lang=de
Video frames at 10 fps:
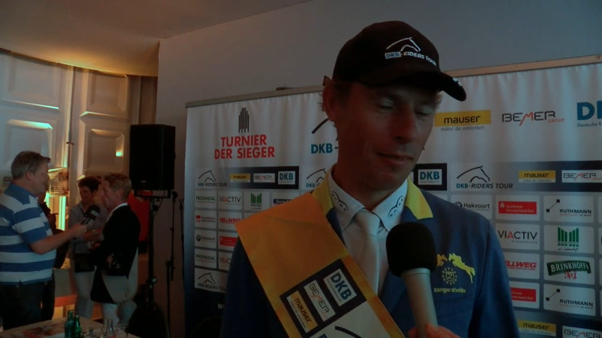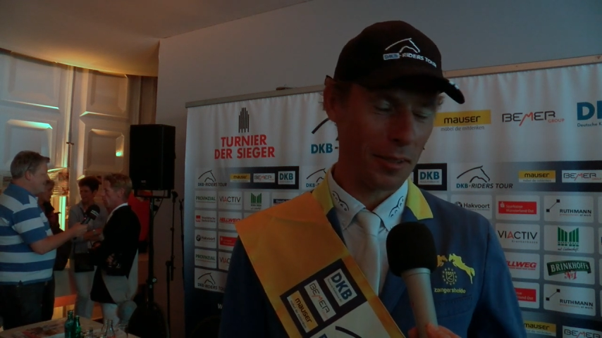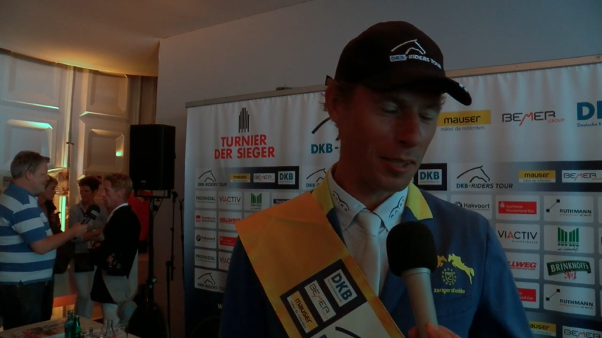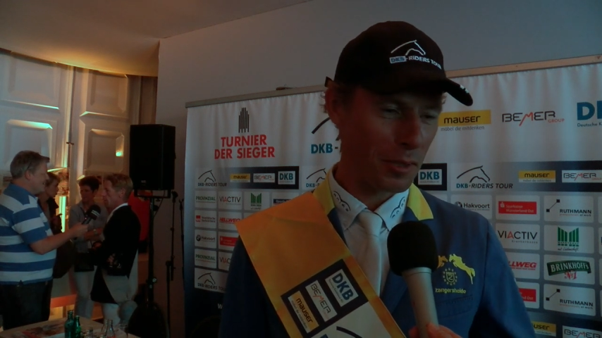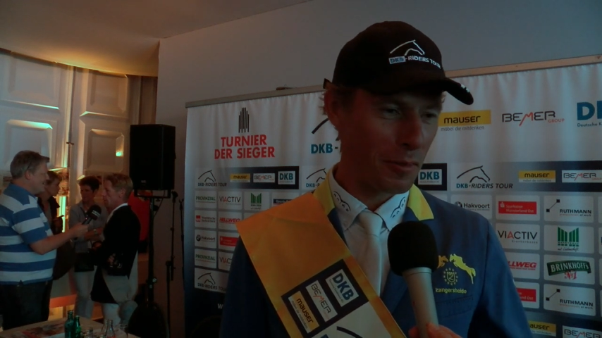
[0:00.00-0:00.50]

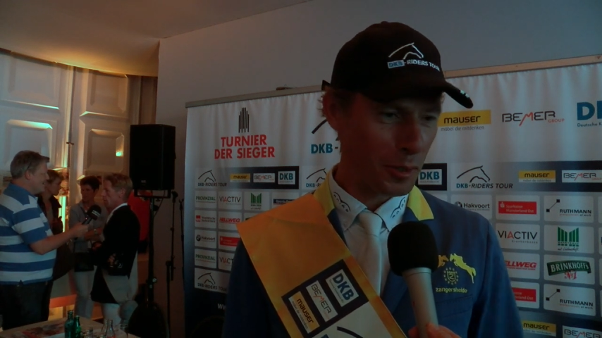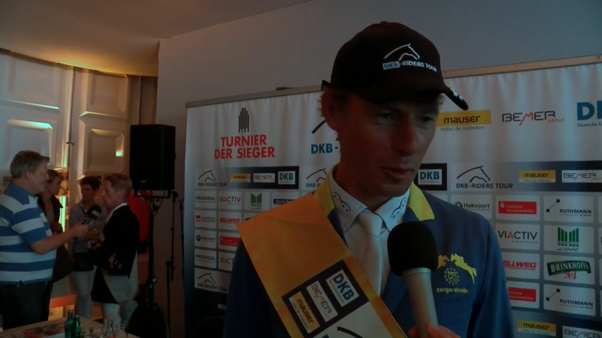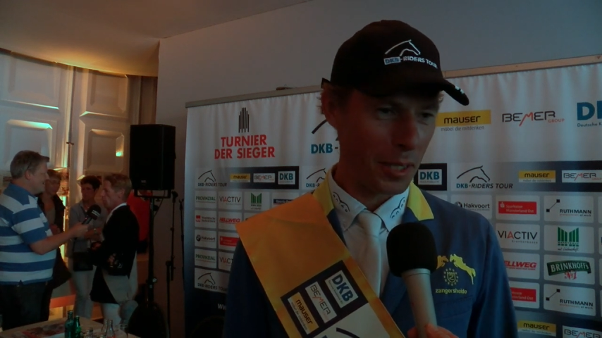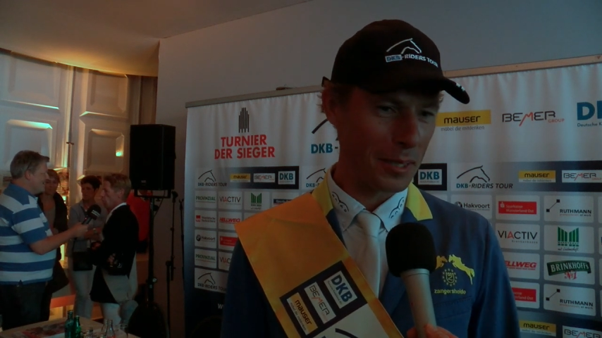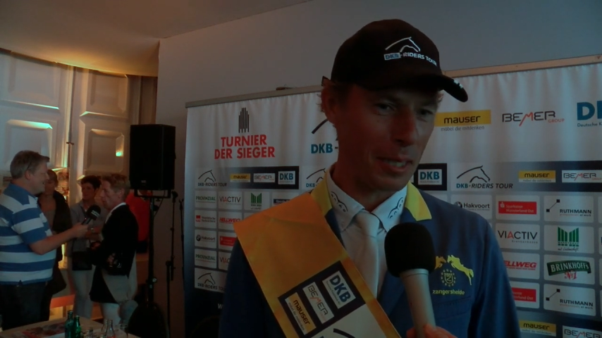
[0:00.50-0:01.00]
was er
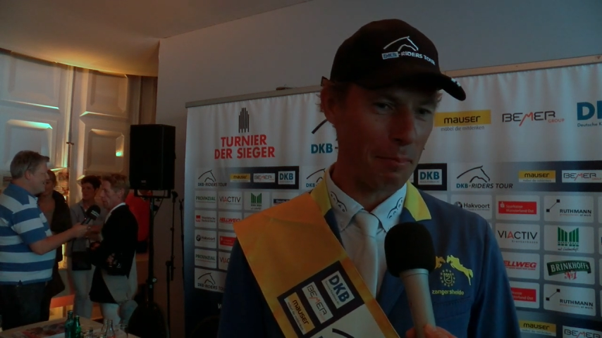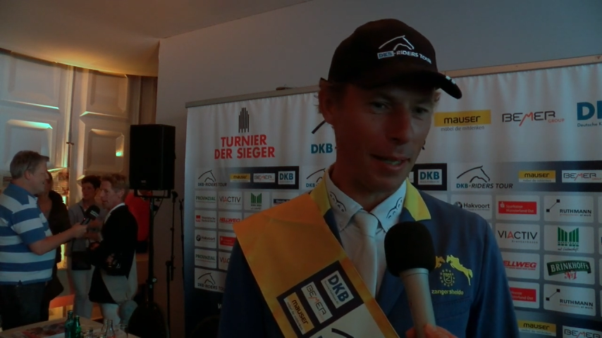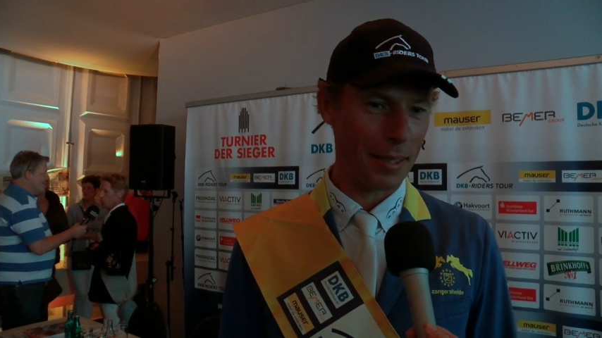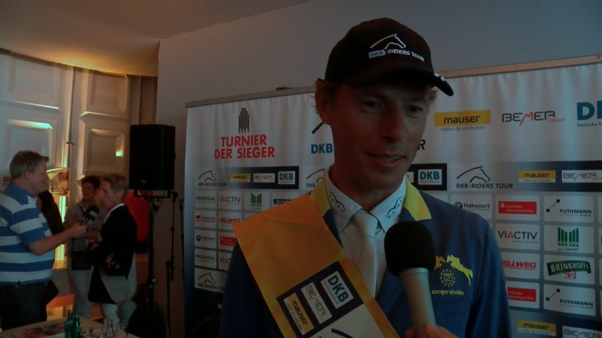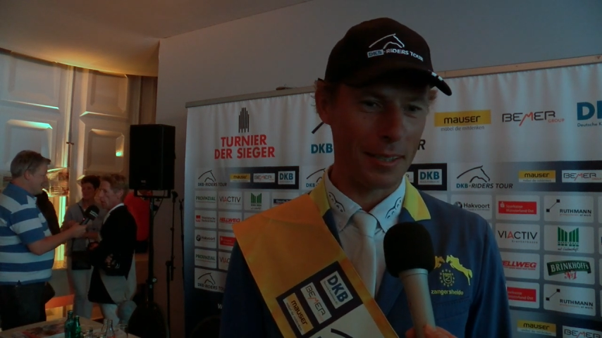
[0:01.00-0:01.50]
sowieso jeden Tag
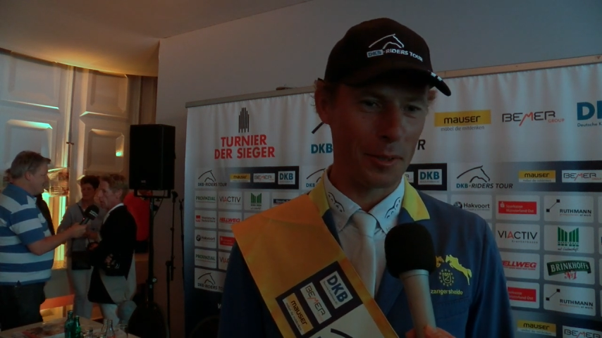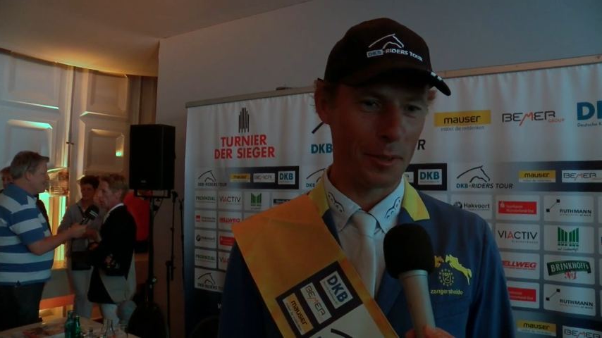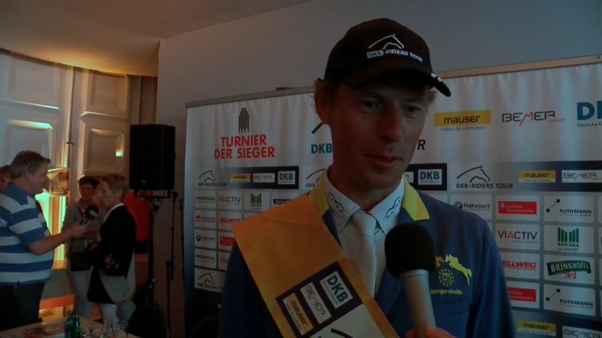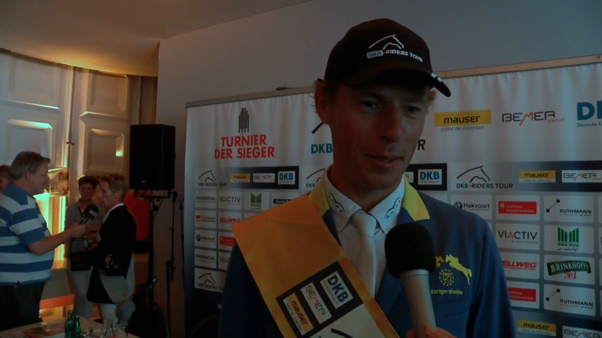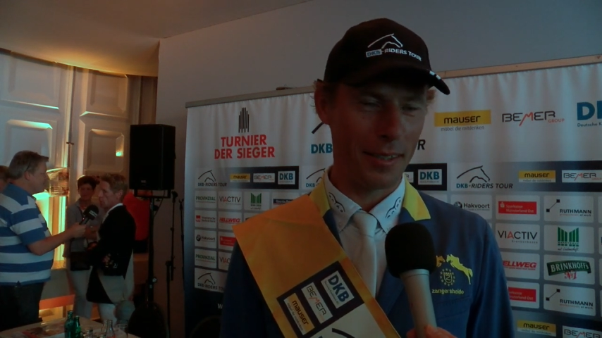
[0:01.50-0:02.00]
macht.
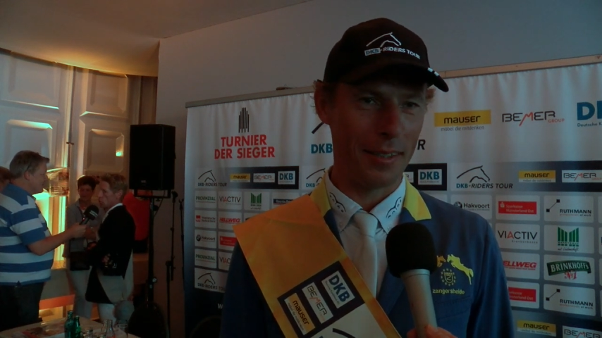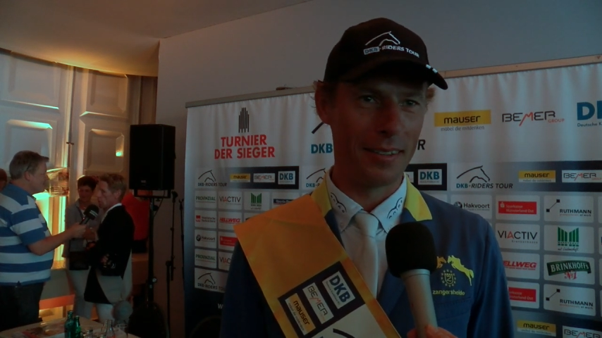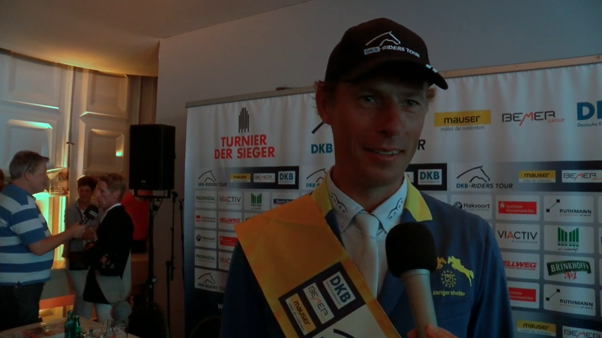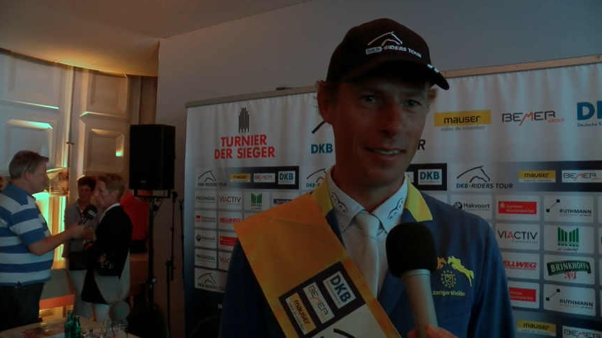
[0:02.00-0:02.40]
Also äh,